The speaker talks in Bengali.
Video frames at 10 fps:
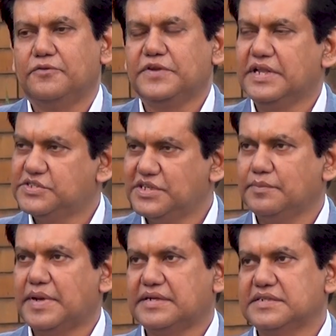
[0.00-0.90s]

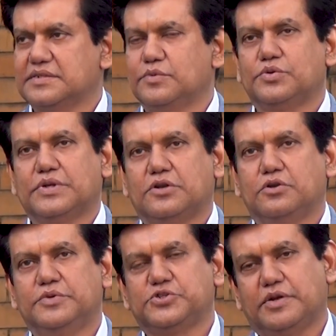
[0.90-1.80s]
ফিনান্সিয়াল ম্যাটার্স এবং অন্যান্য
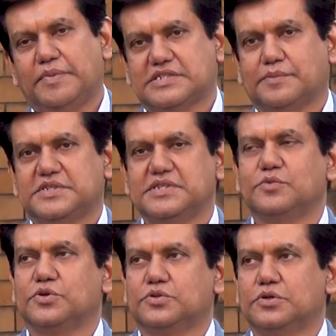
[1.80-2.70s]
বিষয়ের পাশাপাশি
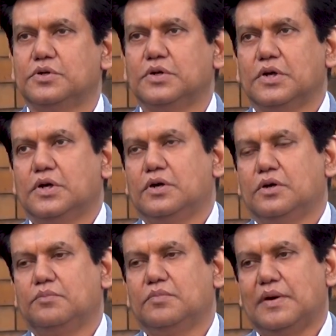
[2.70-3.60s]
মূলত
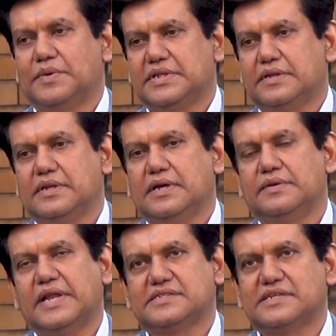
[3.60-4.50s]
আমাদের
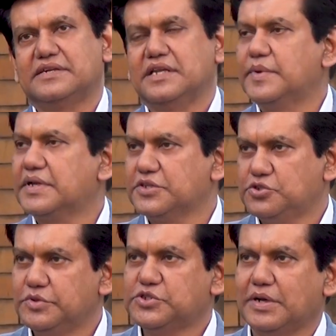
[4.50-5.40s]
ন্যাশনাল টিমের
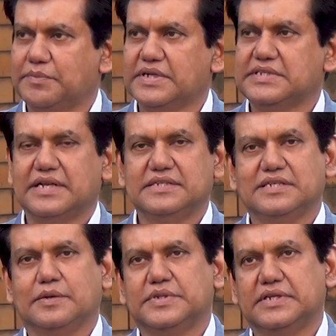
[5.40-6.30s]
কিছু বিষয় আপনারা জানেন
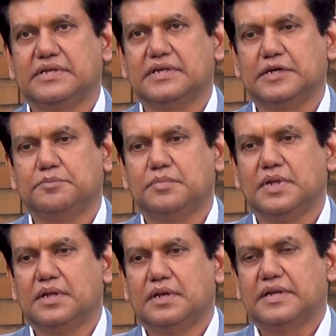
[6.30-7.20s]
যে আমাদের
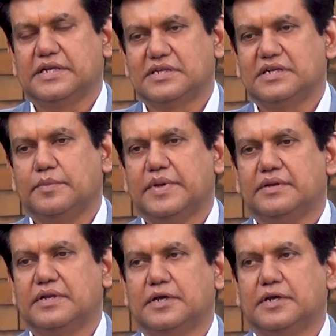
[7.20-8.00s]
ন্যাশনাল টিমের